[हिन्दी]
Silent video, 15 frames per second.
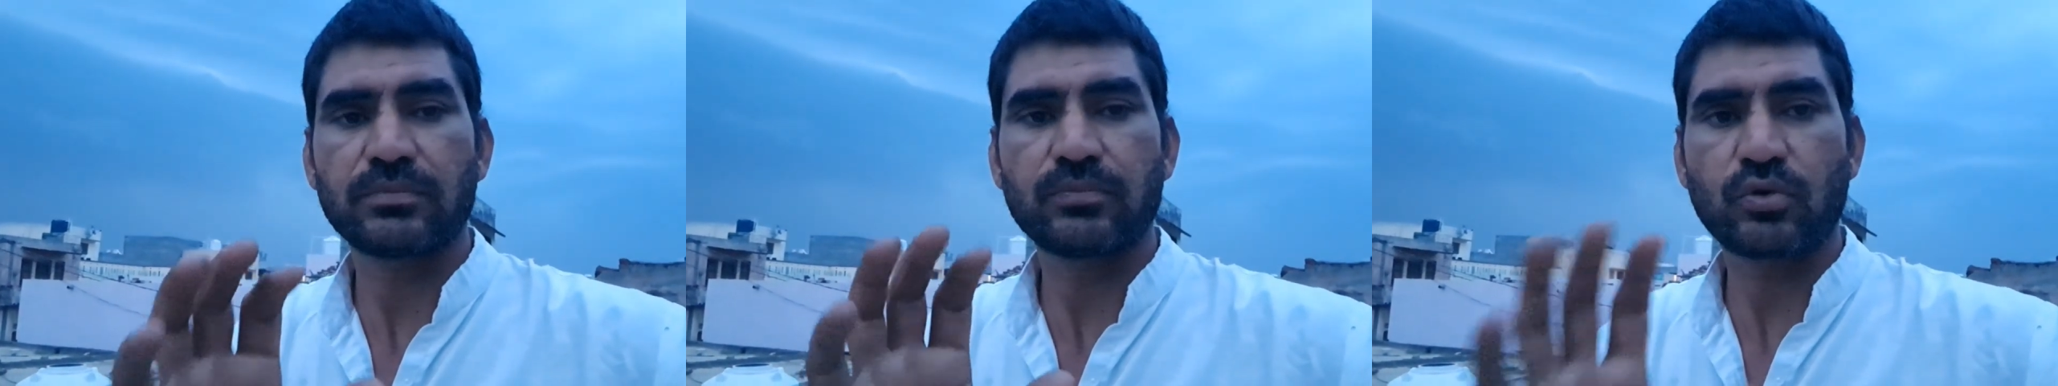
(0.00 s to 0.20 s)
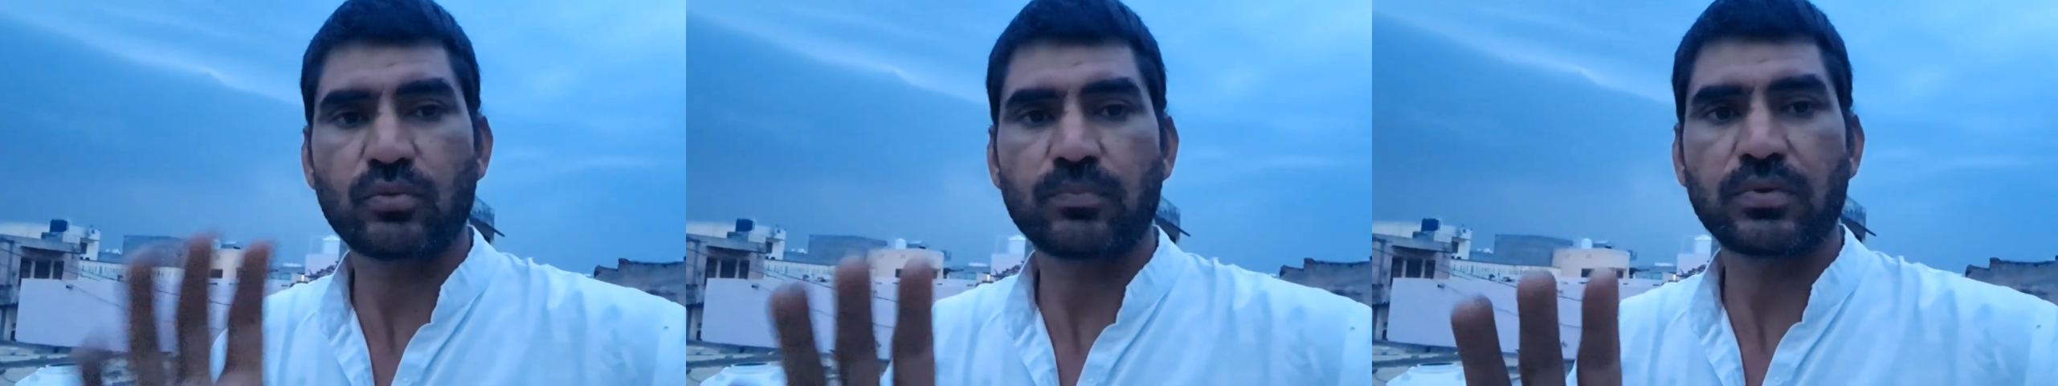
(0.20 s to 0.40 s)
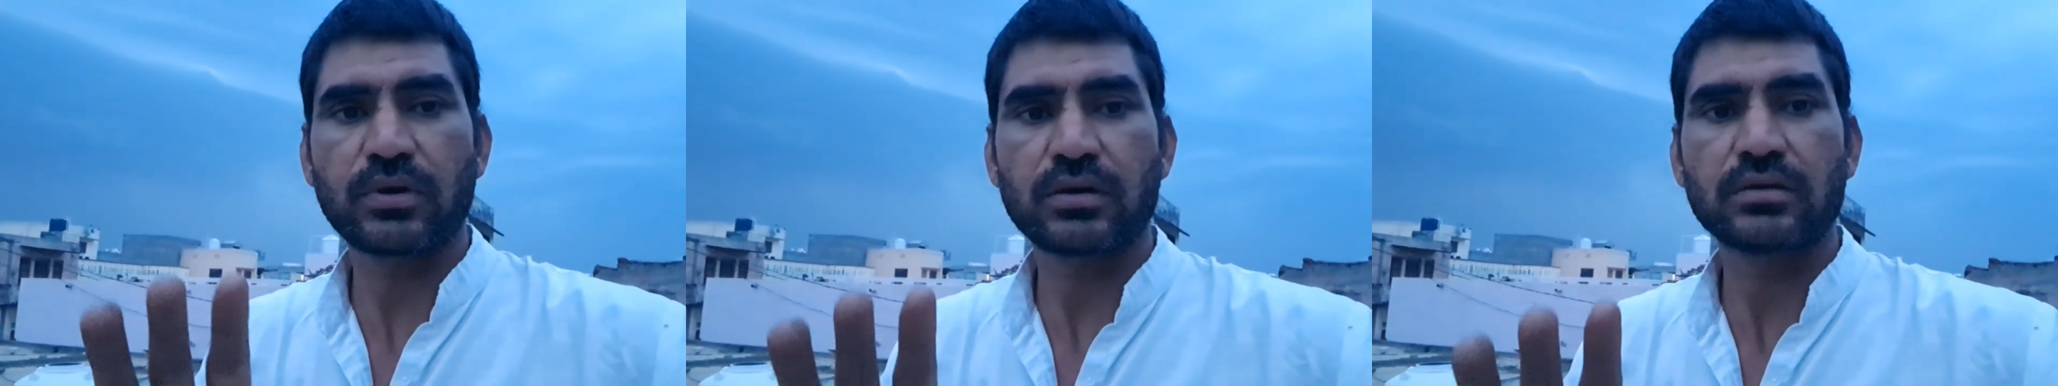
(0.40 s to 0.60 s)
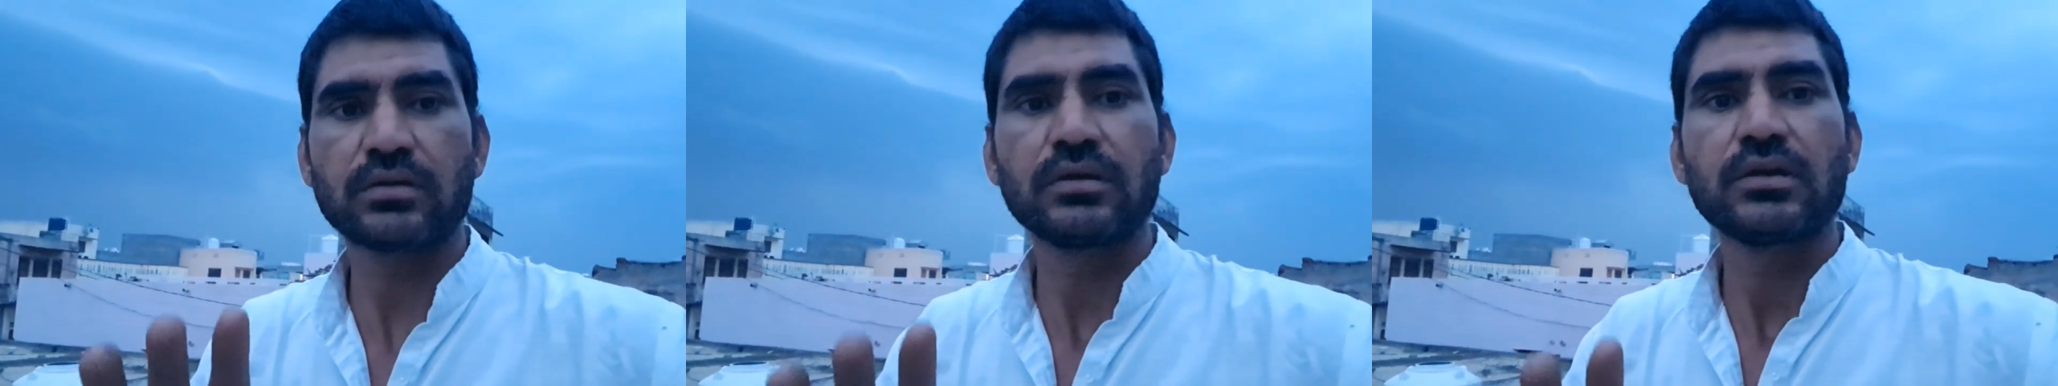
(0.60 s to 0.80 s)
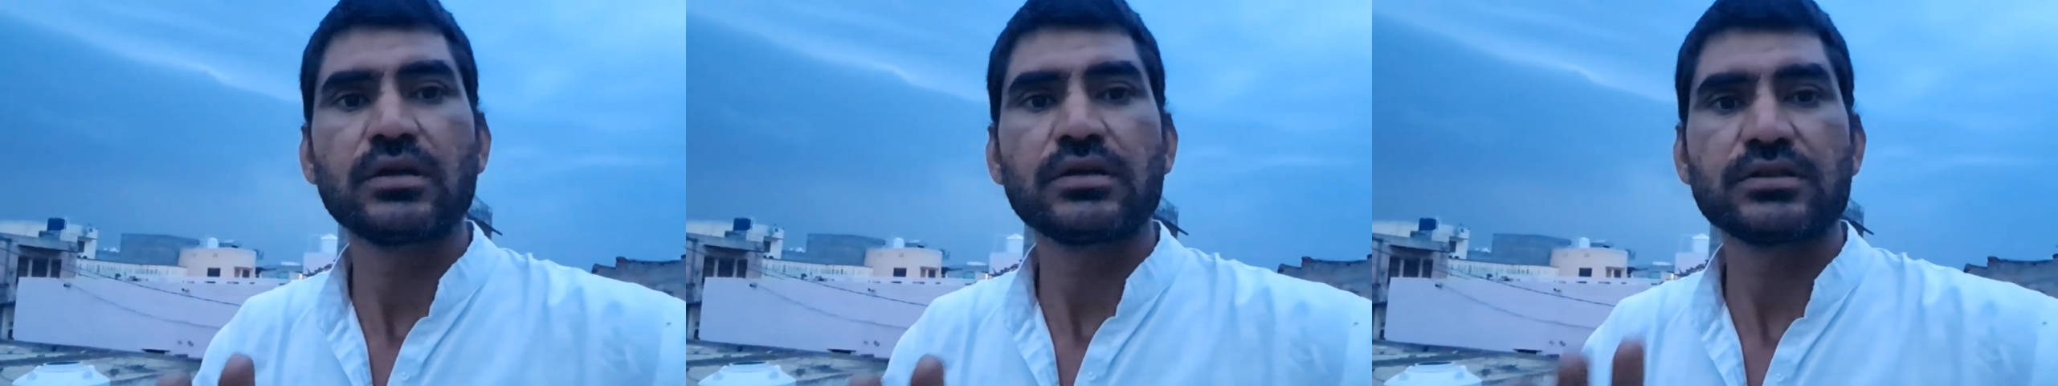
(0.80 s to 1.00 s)
प्रॉपर
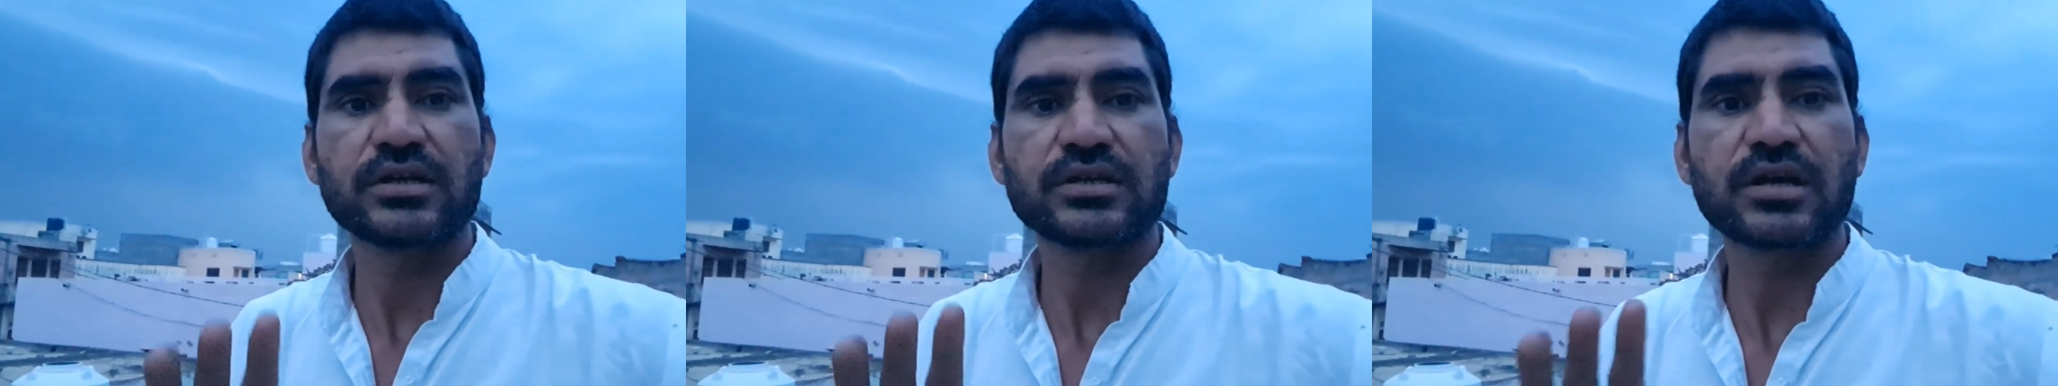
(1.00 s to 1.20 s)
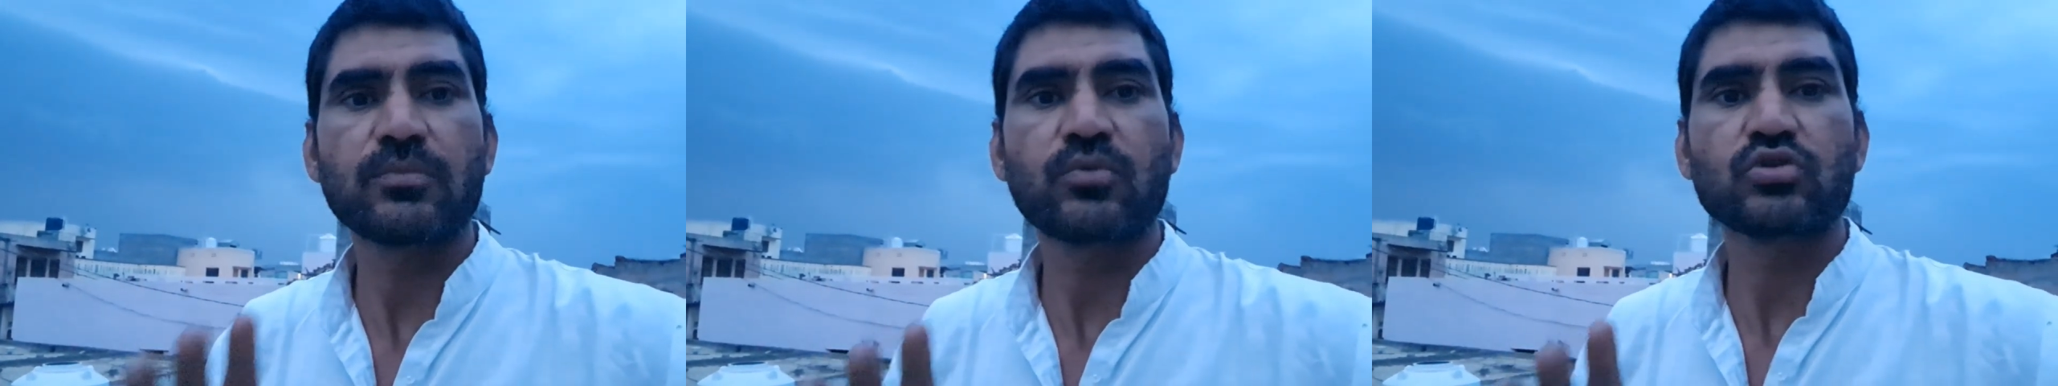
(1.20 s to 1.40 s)
जैसा